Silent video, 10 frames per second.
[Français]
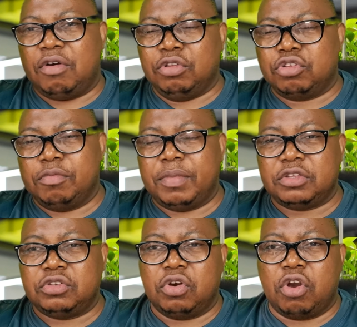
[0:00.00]
autre
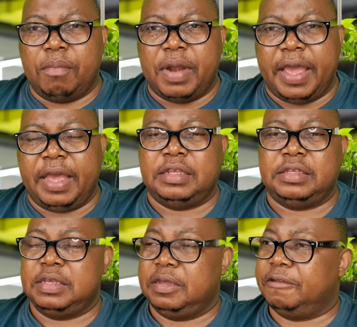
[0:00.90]
mention comme la
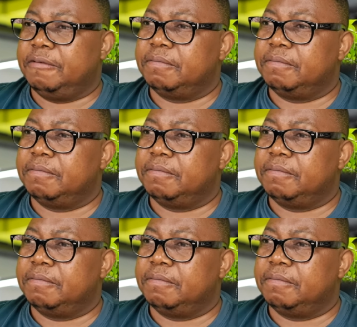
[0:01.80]
RDC.